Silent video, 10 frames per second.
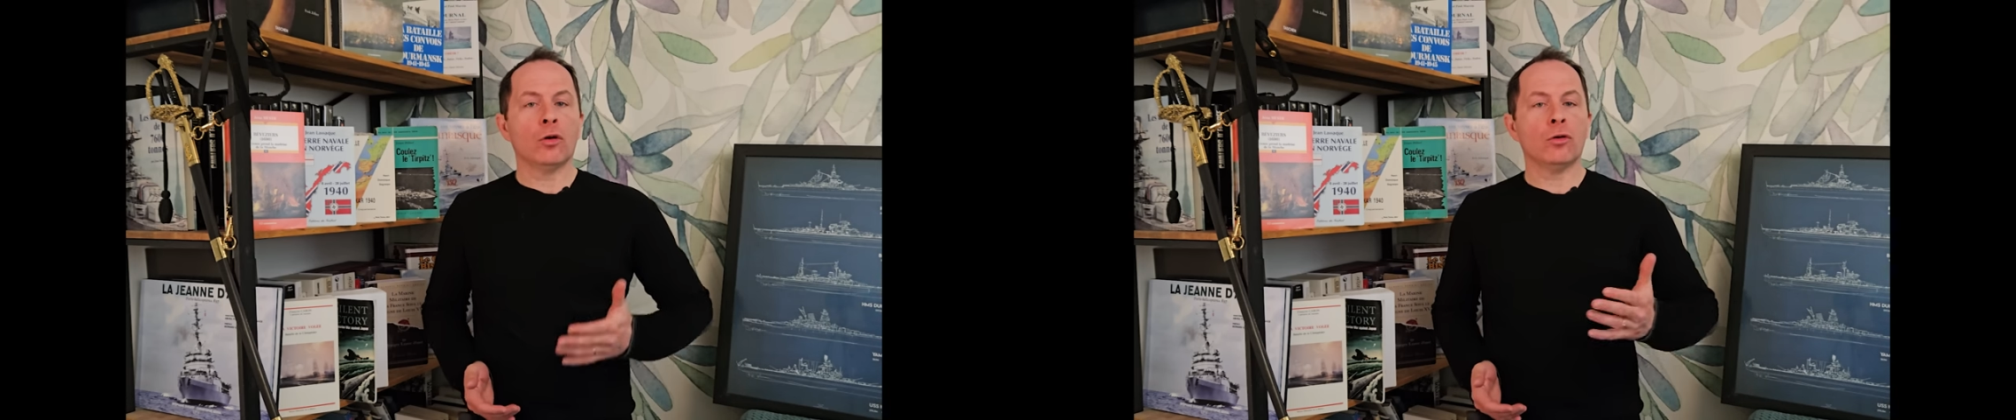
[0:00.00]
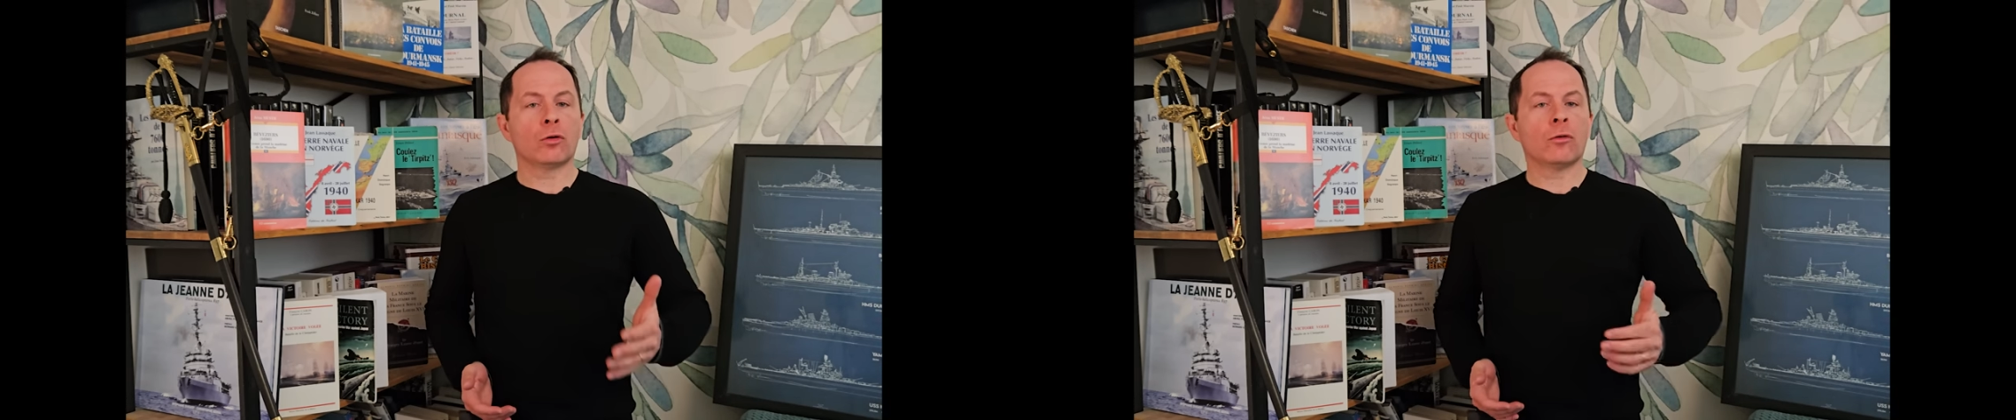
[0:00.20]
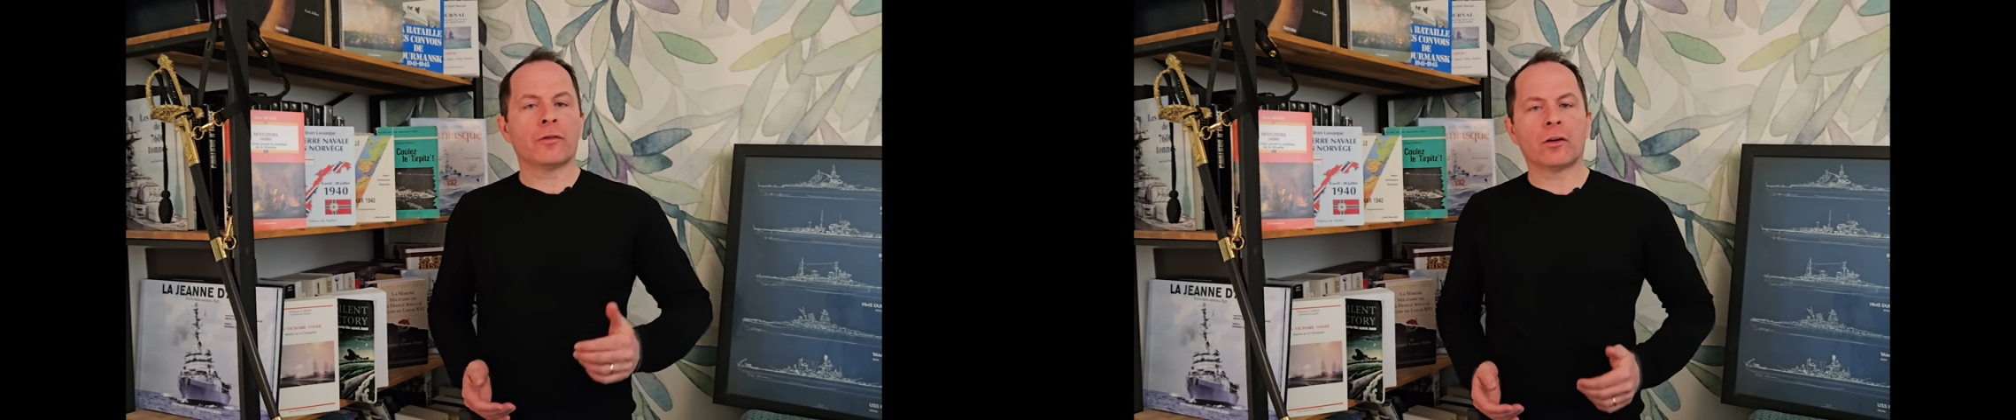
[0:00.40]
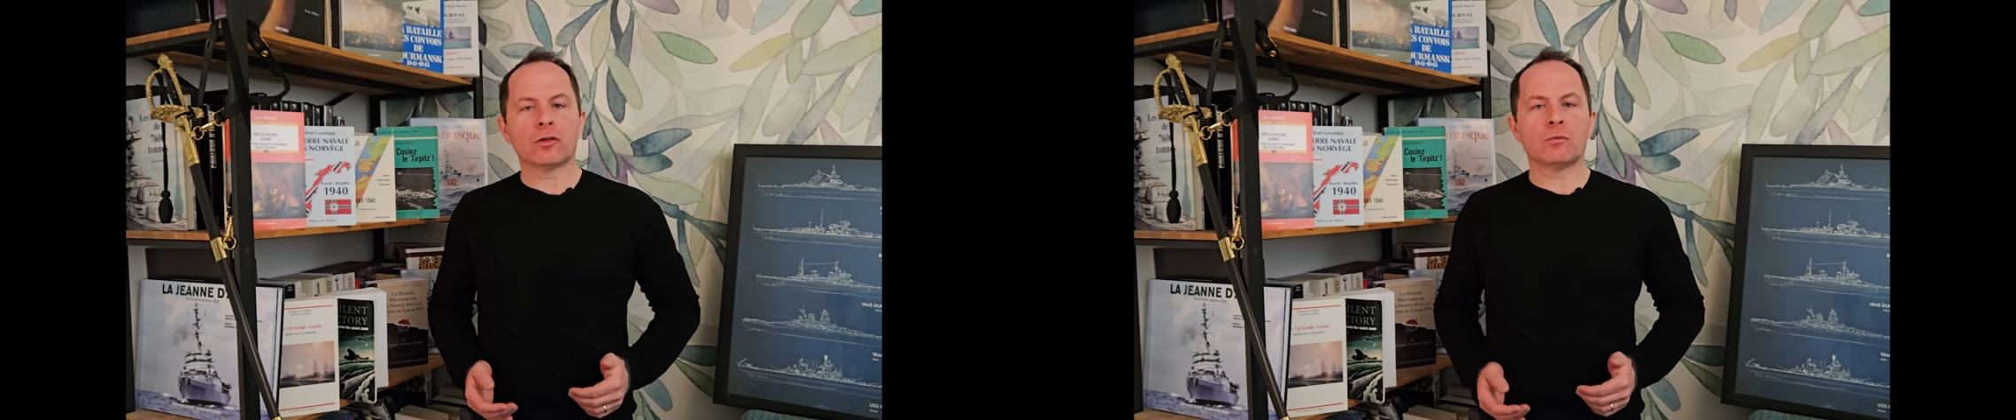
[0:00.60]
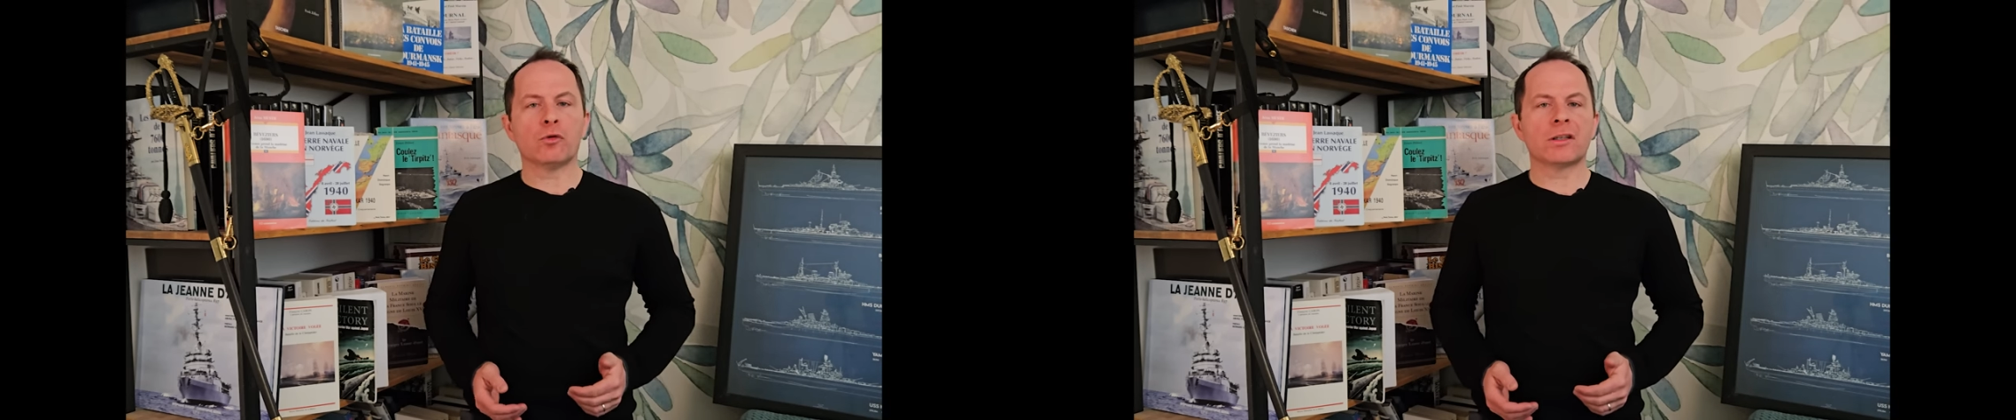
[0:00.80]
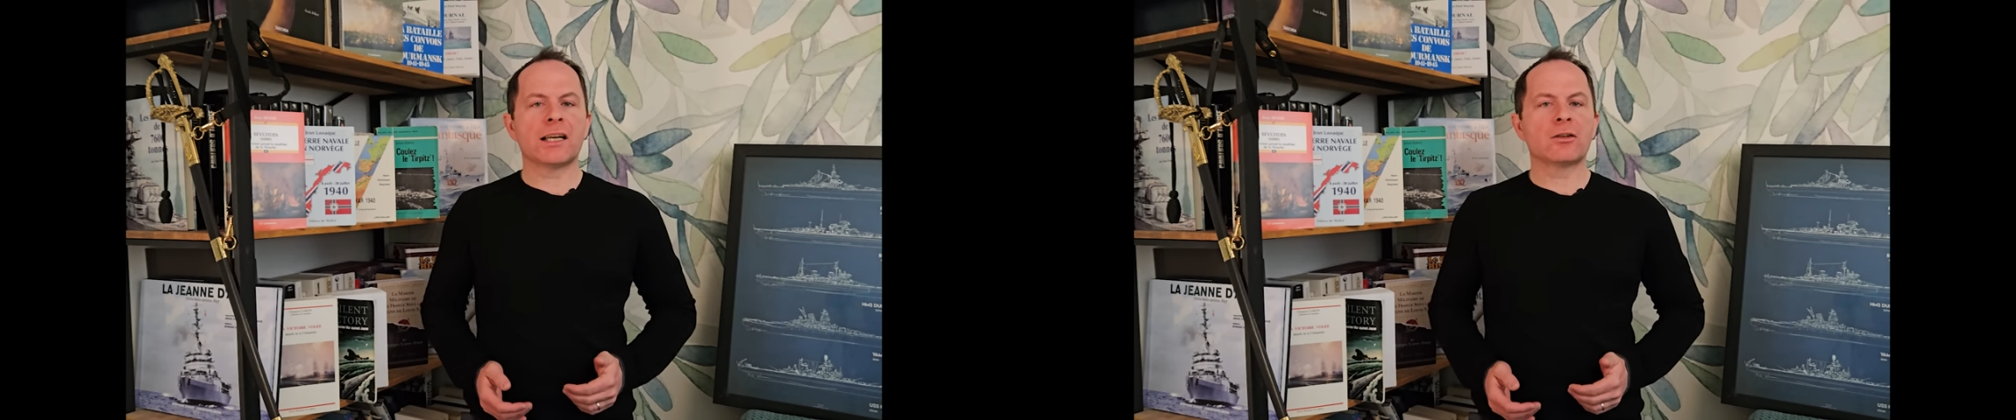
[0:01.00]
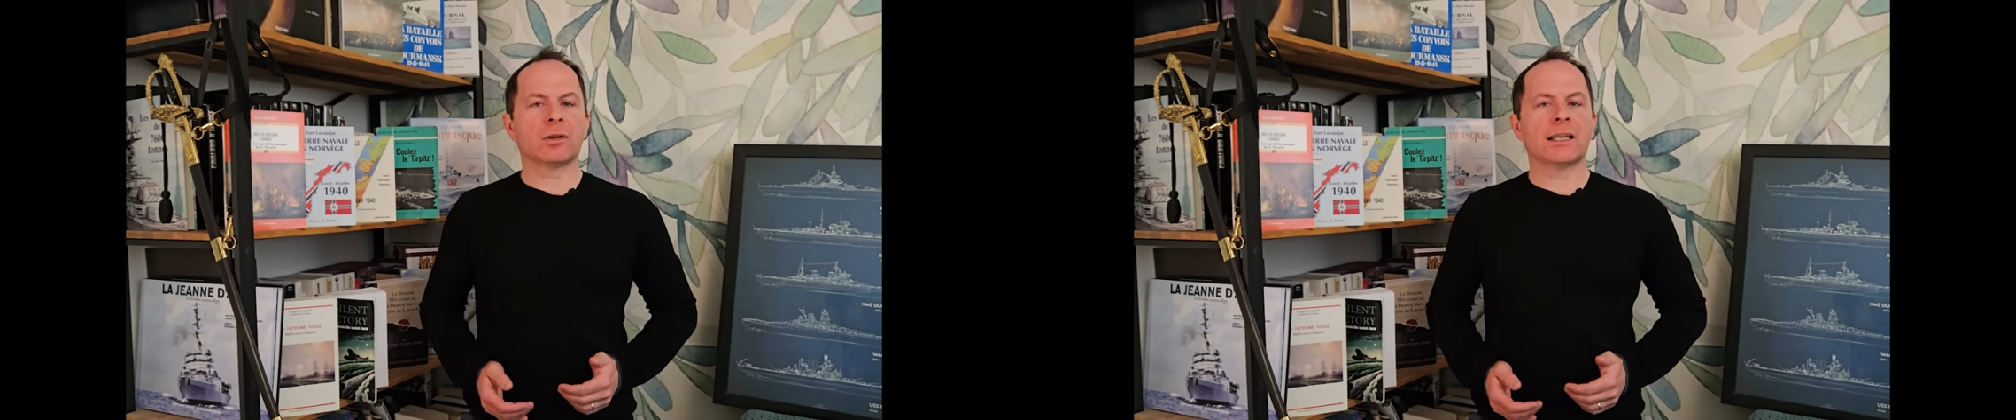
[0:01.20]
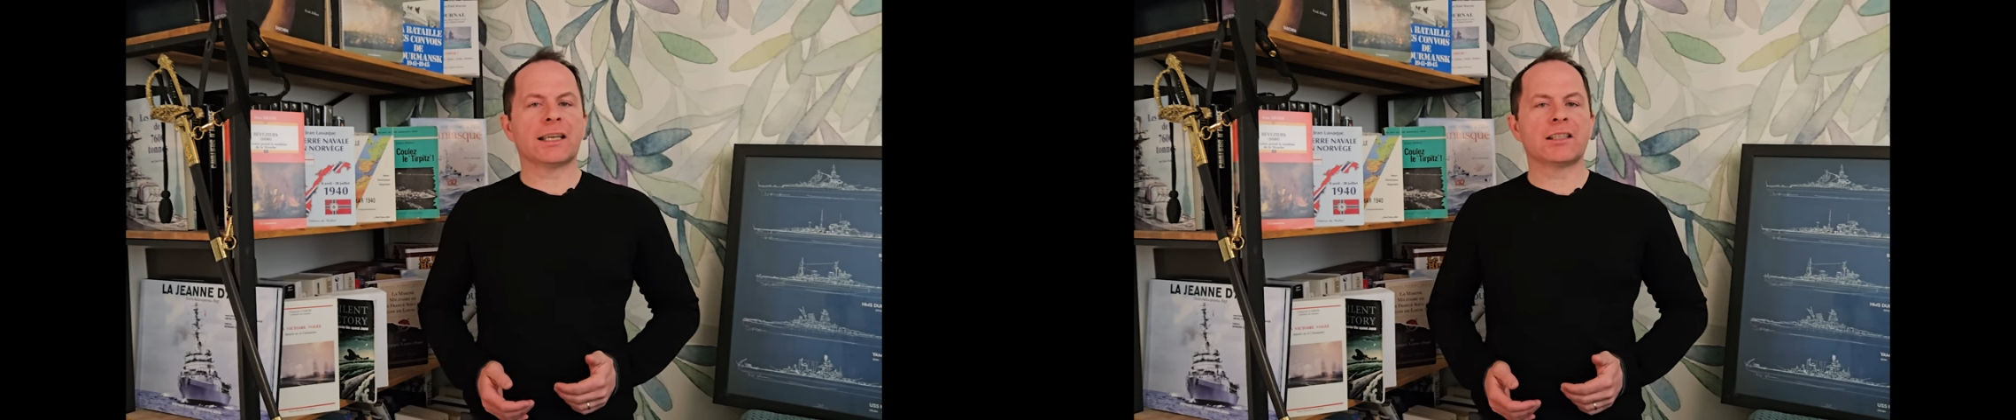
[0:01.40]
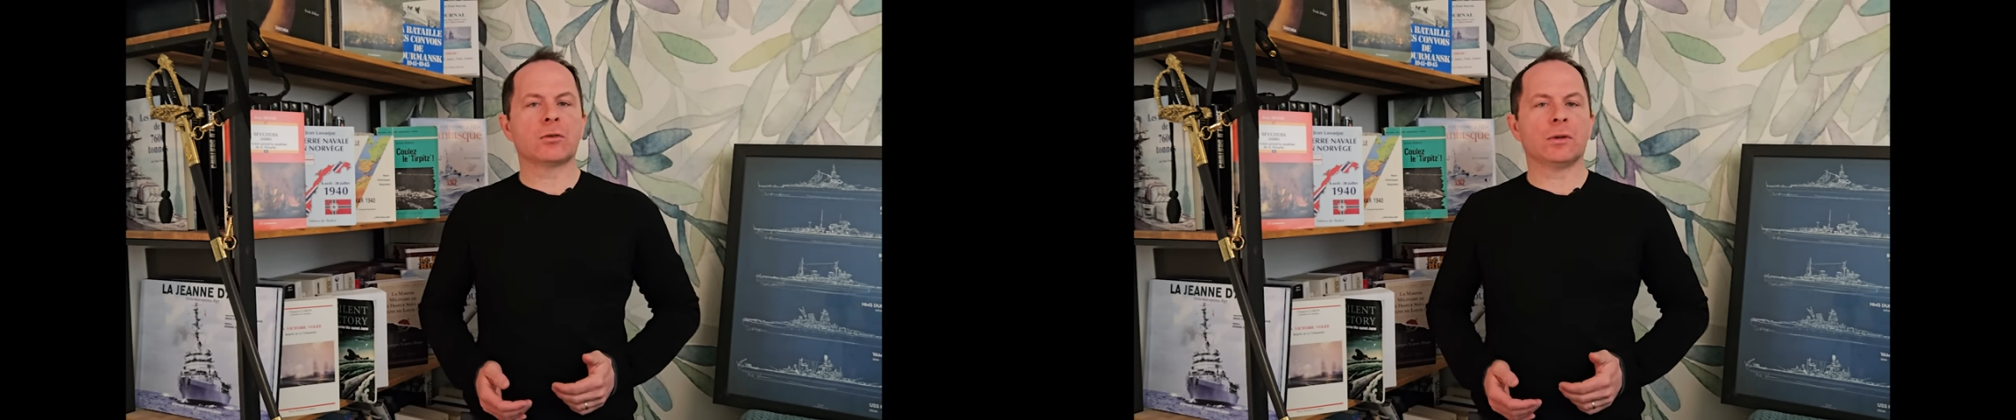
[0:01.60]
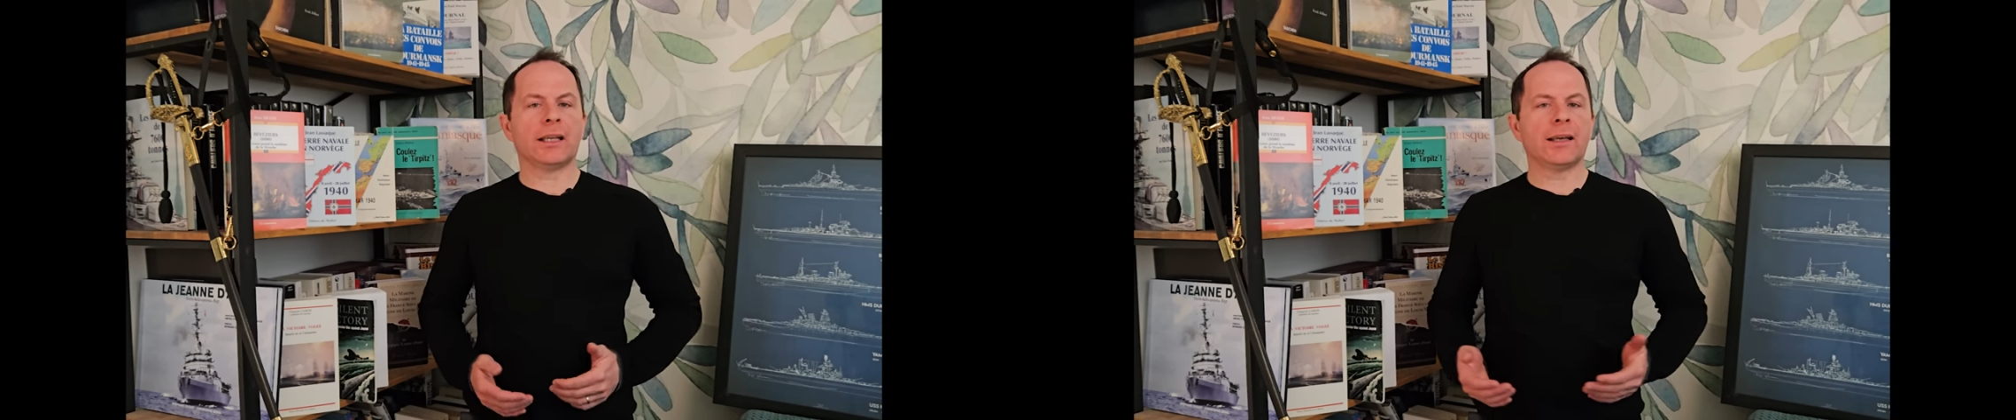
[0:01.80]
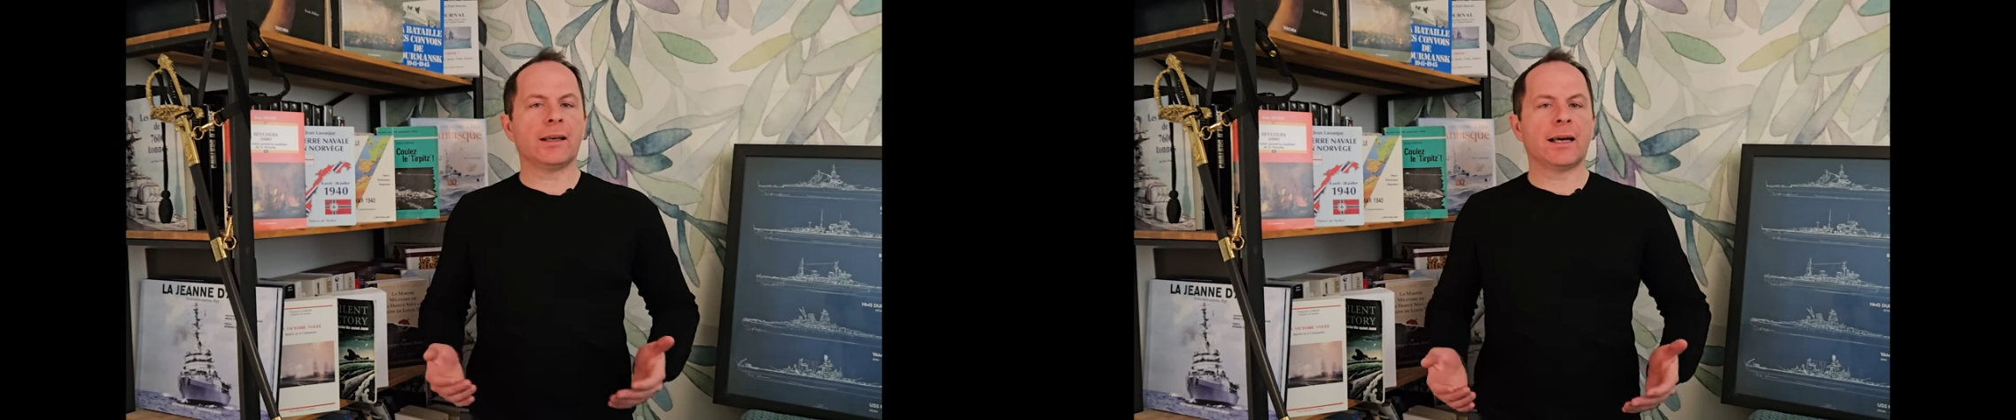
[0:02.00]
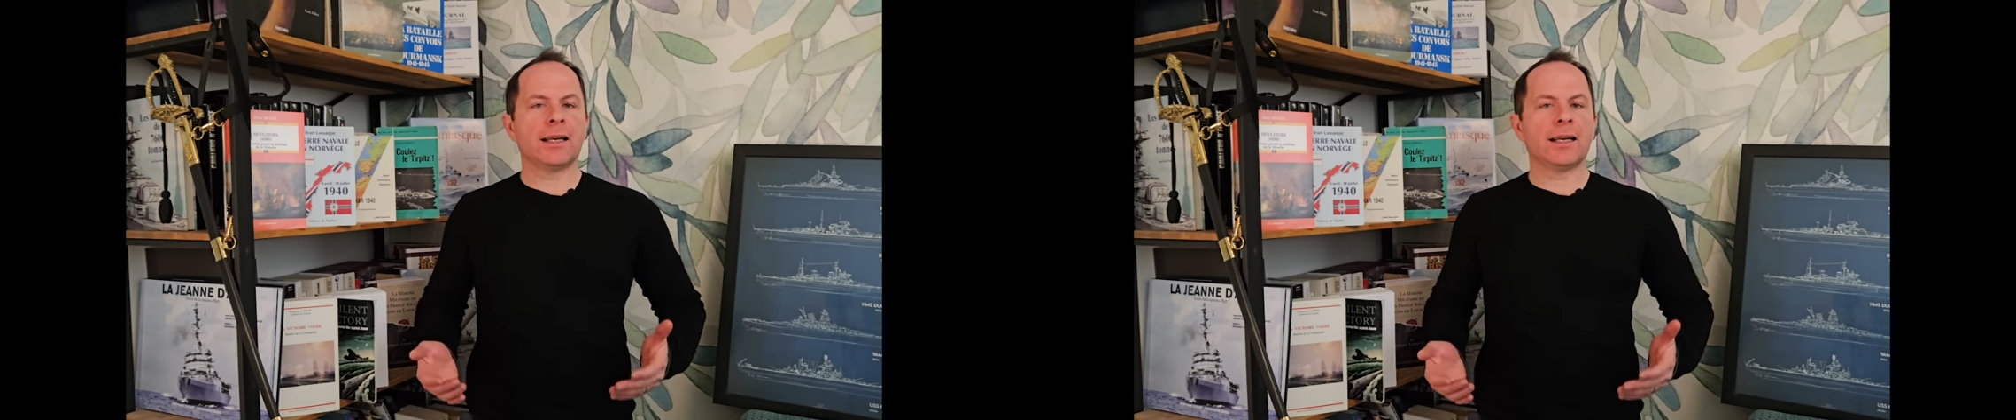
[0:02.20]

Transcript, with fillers: une conférence mondiale sur des questions liées